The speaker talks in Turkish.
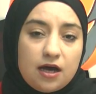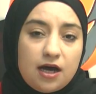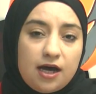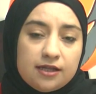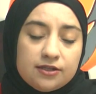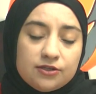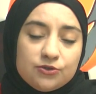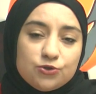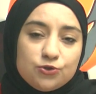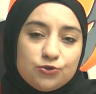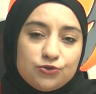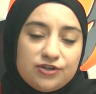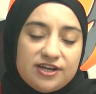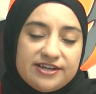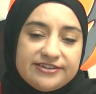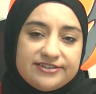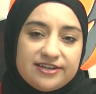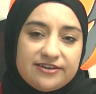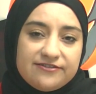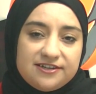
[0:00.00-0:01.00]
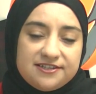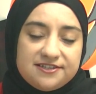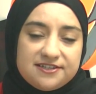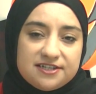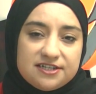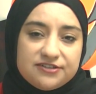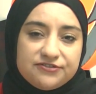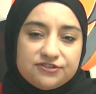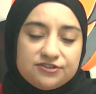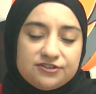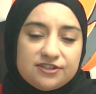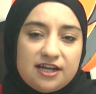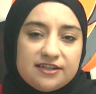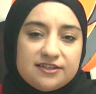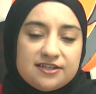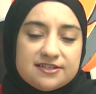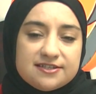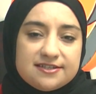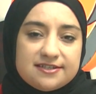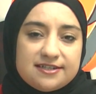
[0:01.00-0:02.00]
Anadolu RTV tarafından
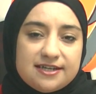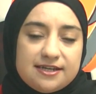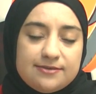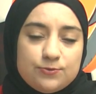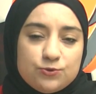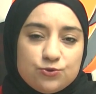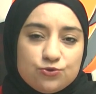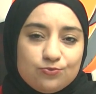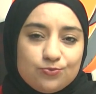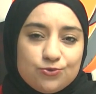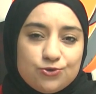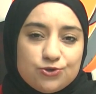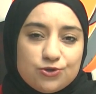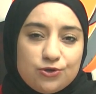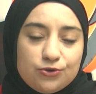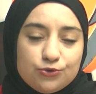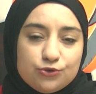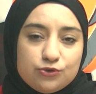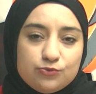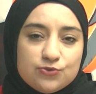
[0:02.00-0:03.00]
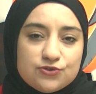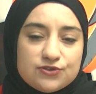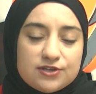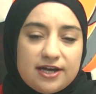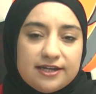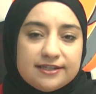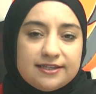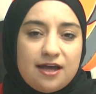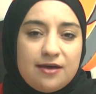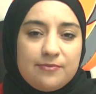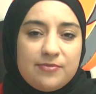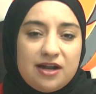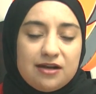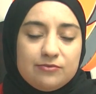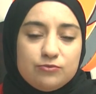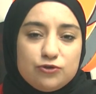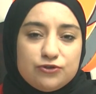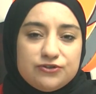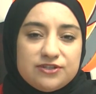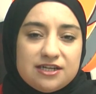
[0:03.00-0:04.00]
hazırlayıp sunmuş olduğumuz ana
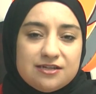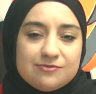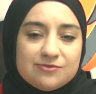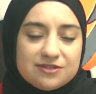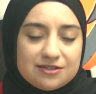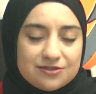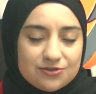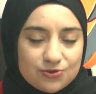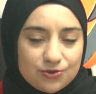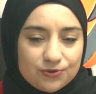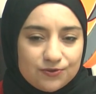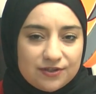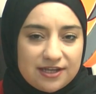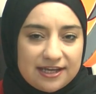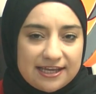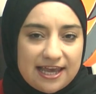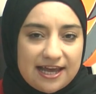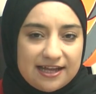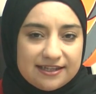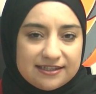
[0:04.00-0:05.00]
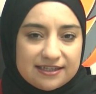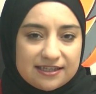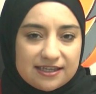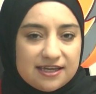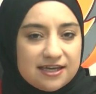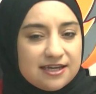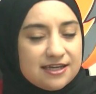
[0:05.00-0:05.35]
haber bültenimizin sonuna geldik.